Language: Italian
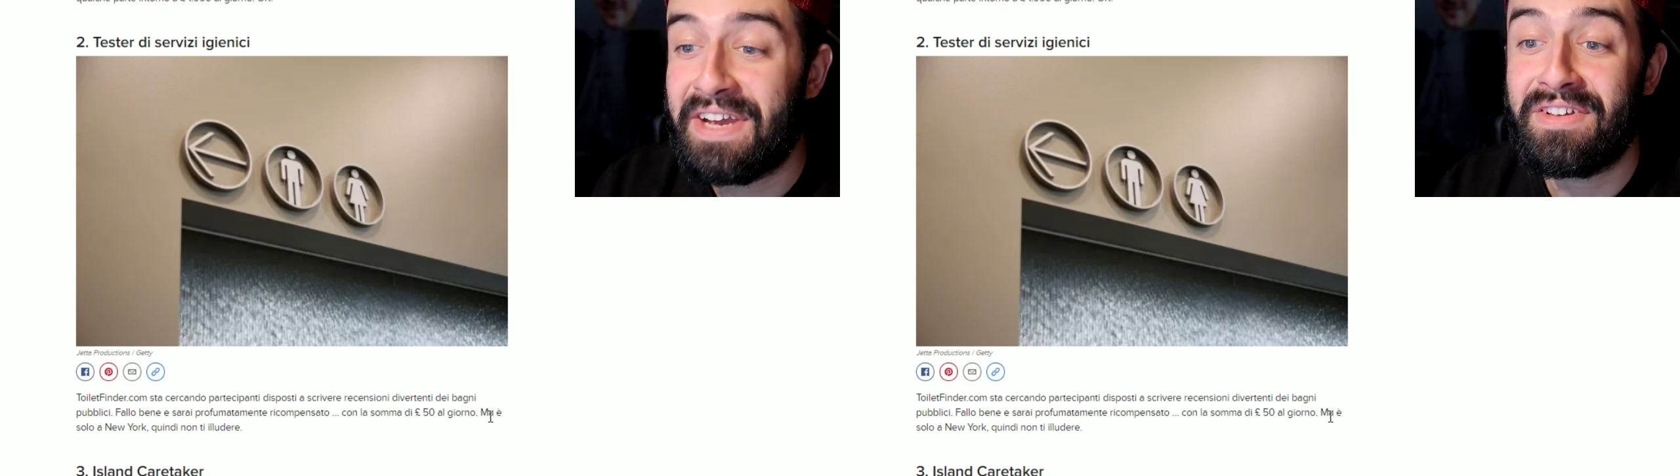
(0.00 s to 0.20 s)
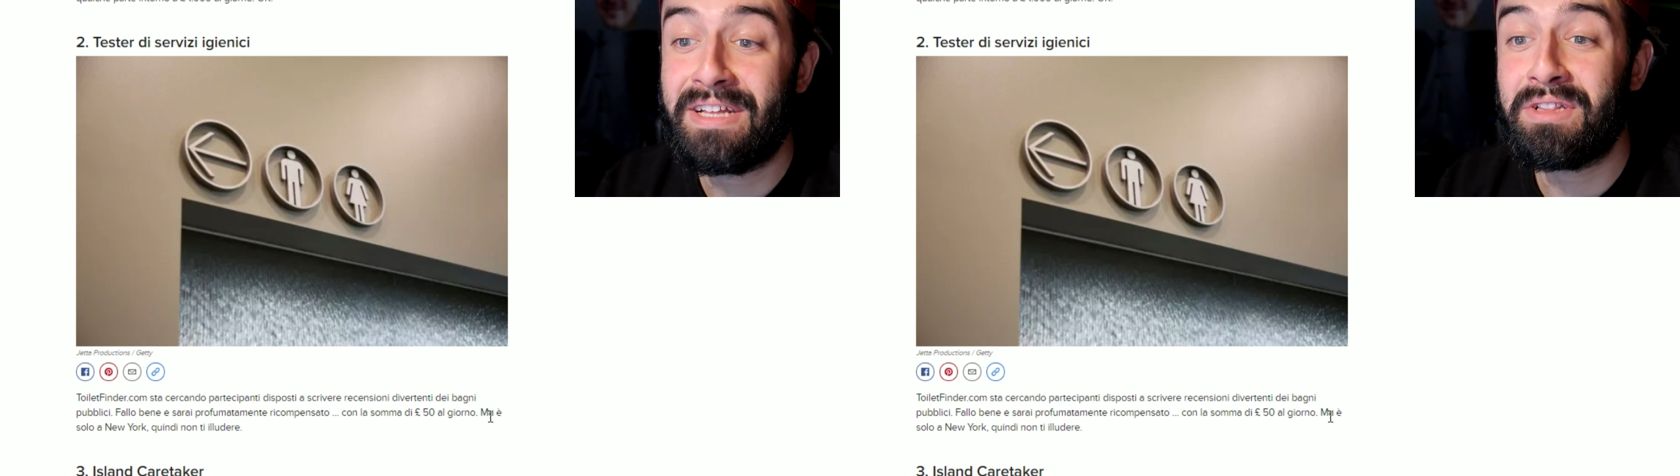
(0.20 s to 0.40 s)

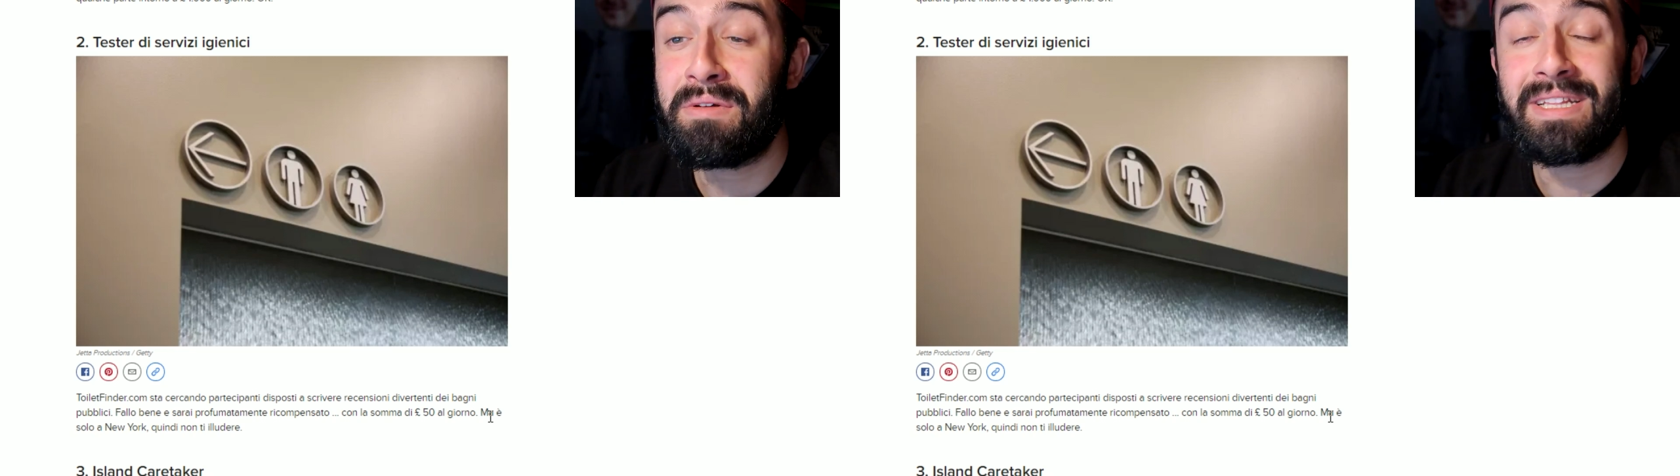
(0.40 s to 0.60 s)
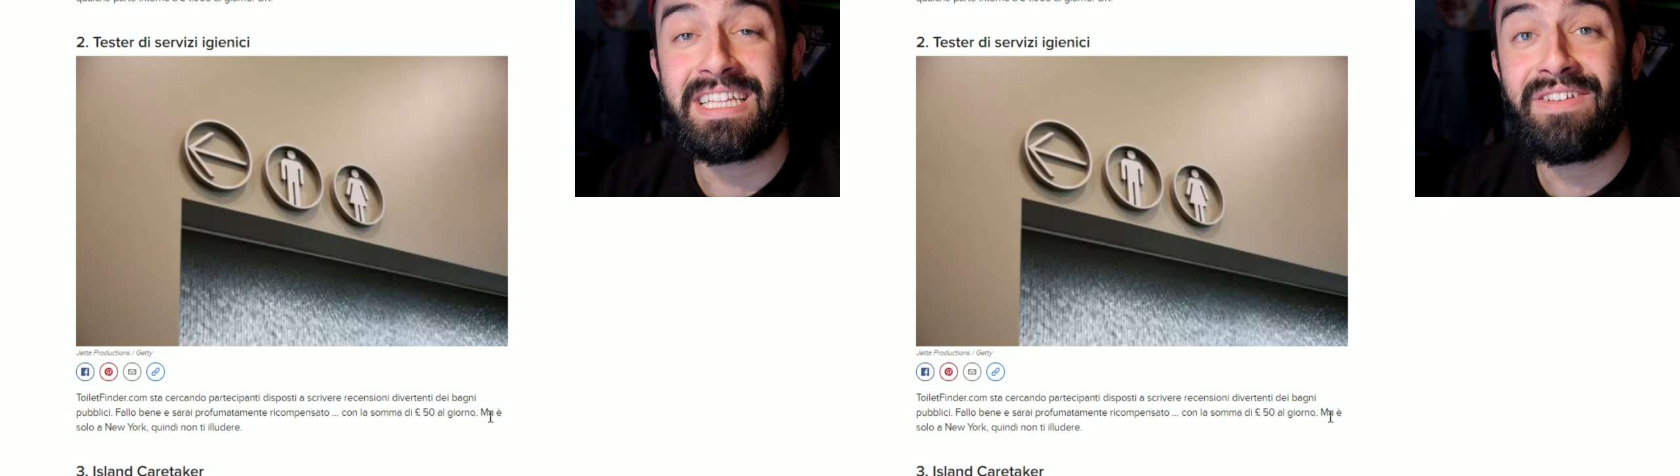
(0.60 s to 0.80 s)

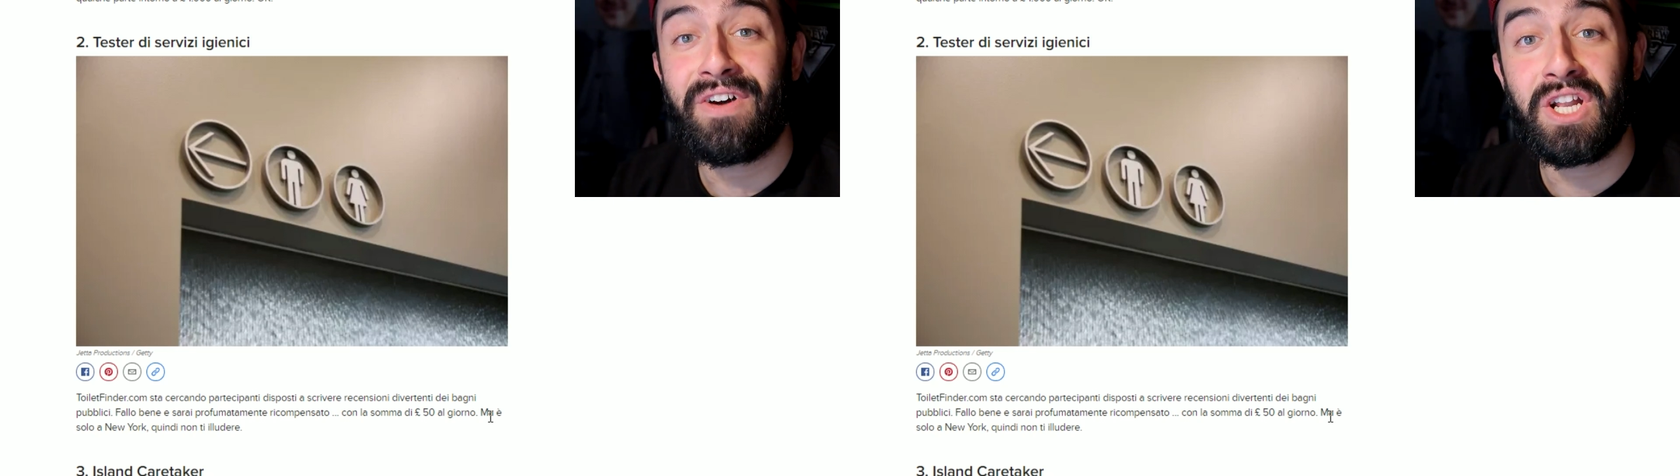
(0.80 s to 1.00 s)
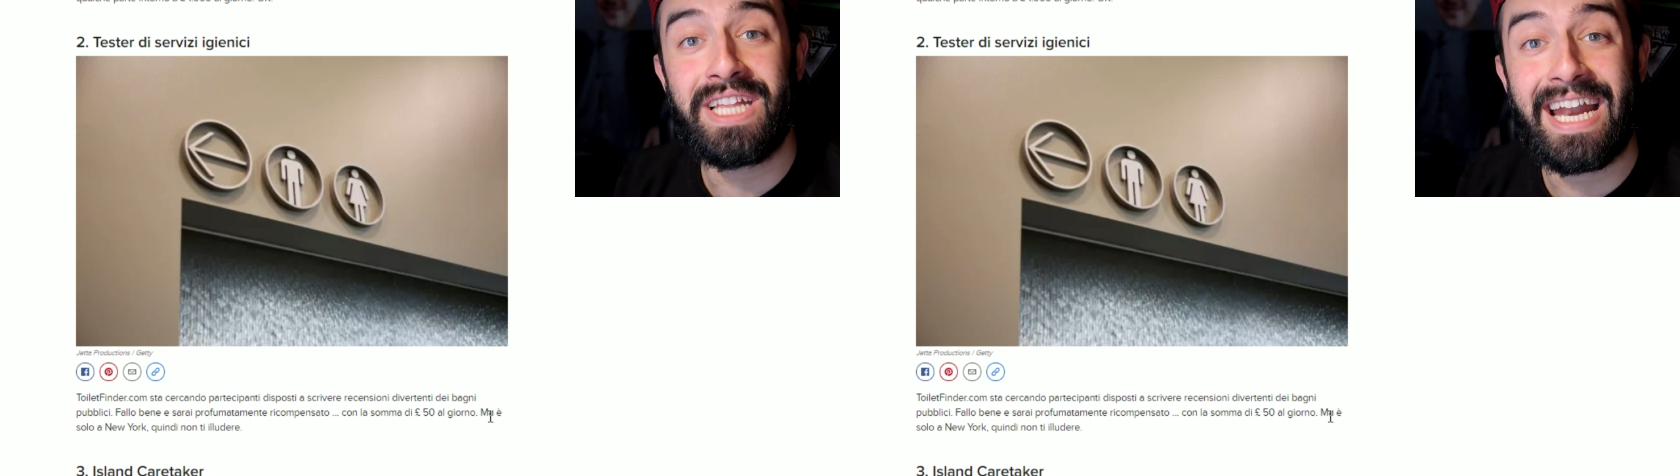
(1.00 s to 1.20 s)
Evidentemente ti
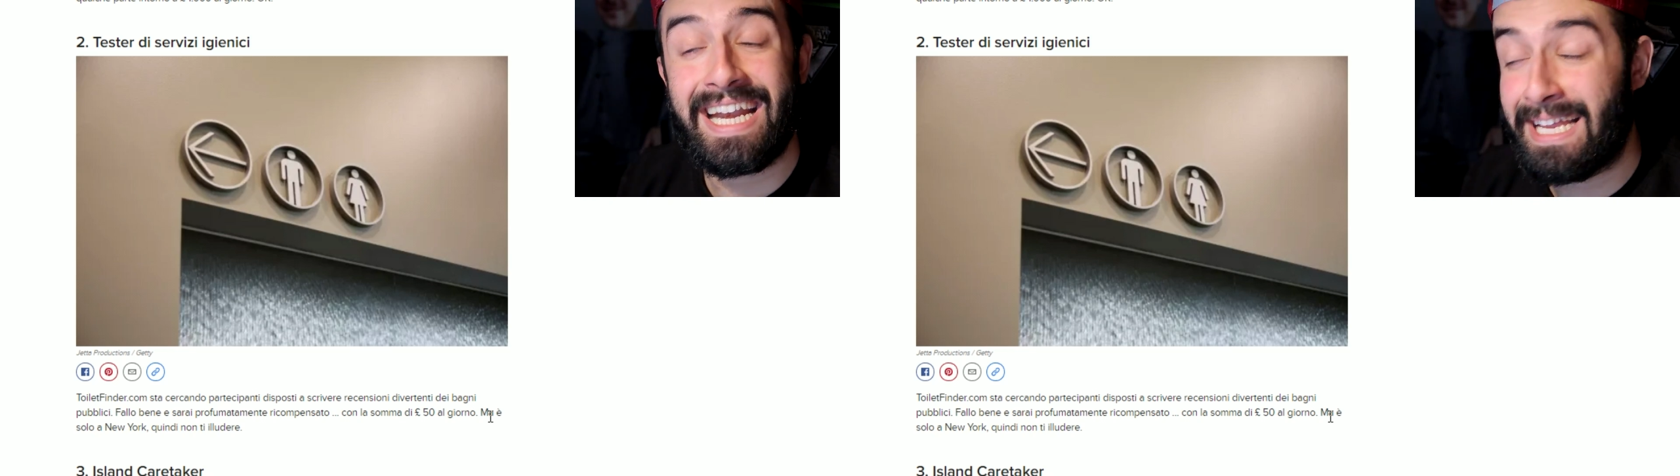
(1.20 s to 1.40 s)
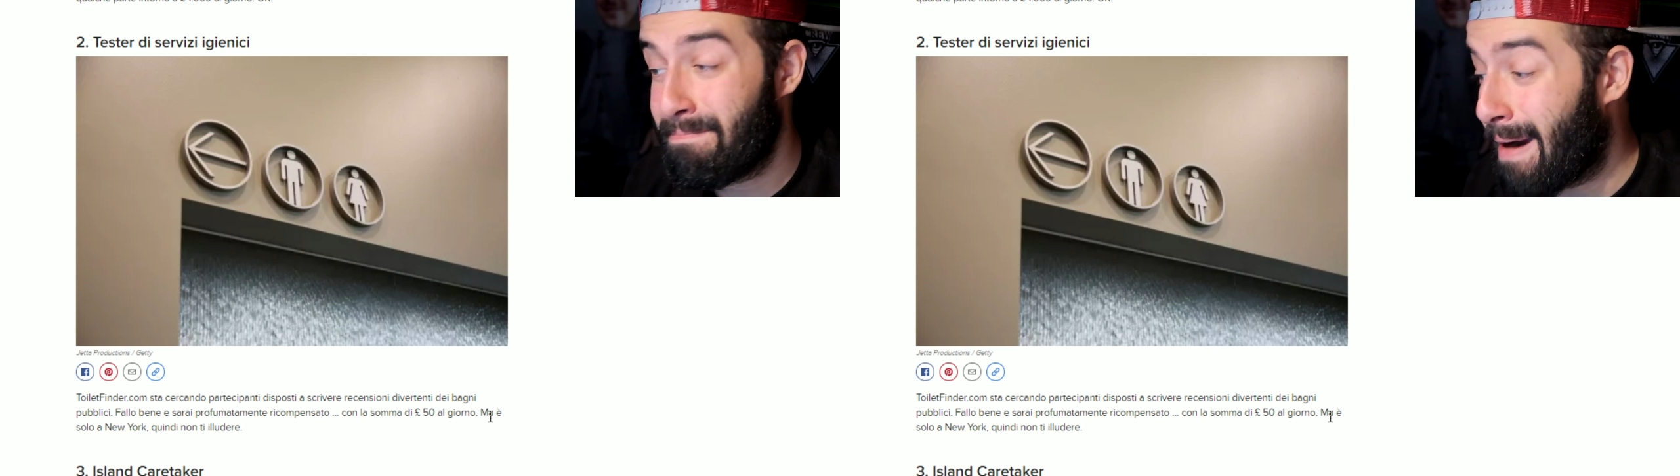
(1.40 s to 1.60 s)
fanno andare
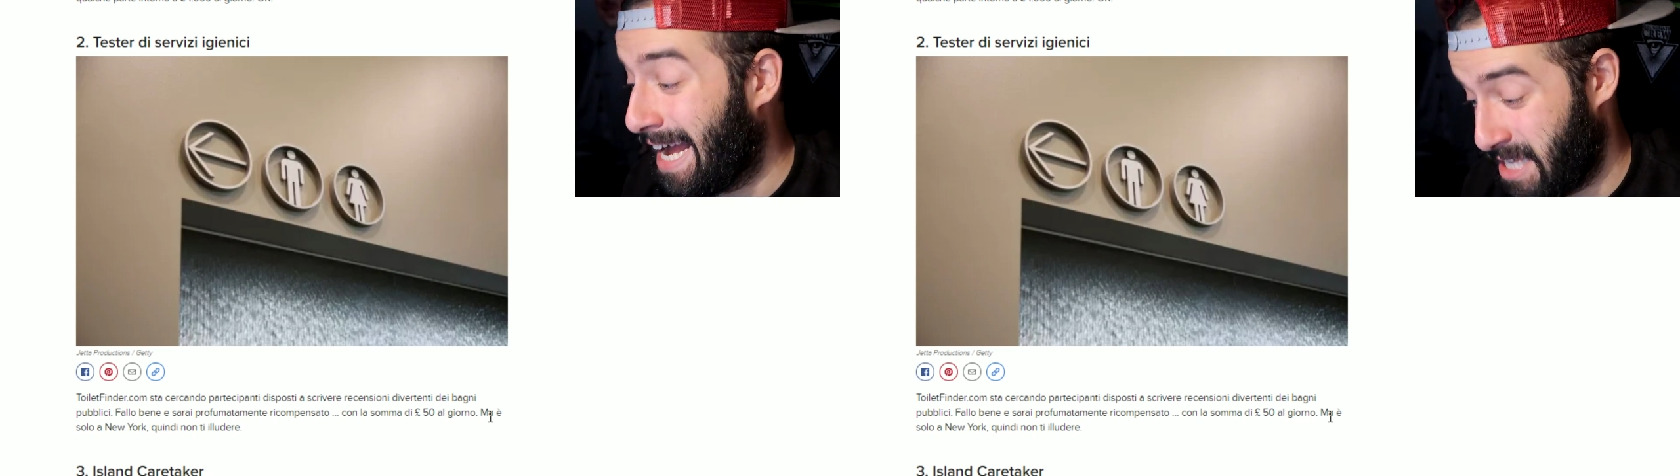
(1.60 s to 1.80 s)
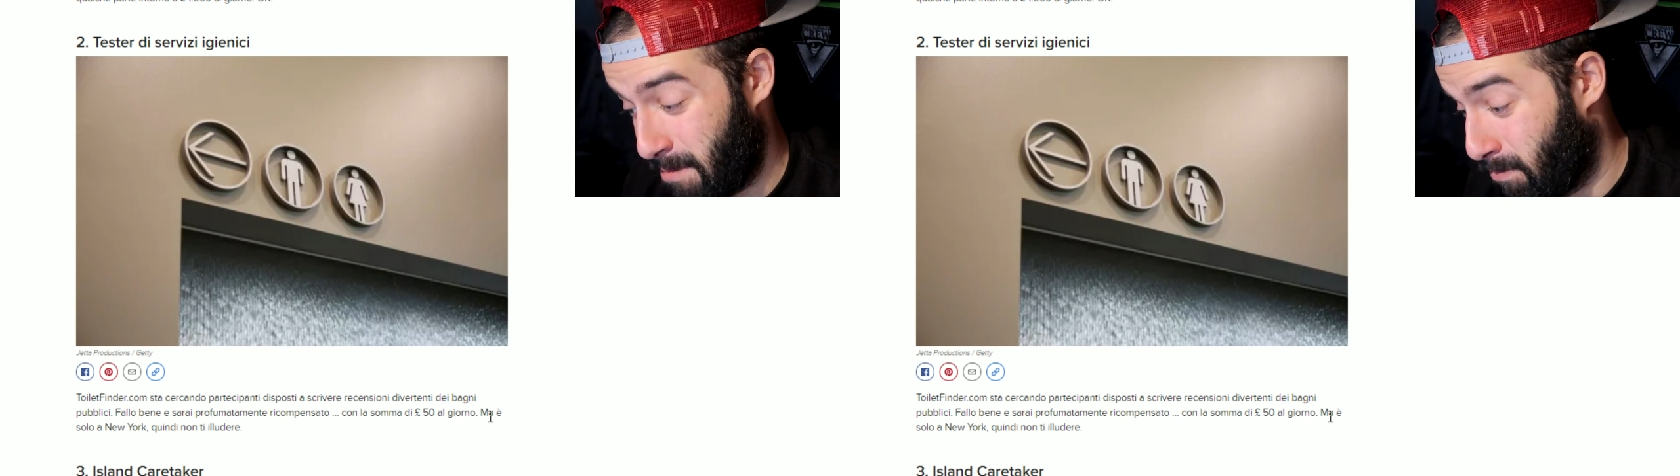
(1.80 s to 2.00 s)
nei bagni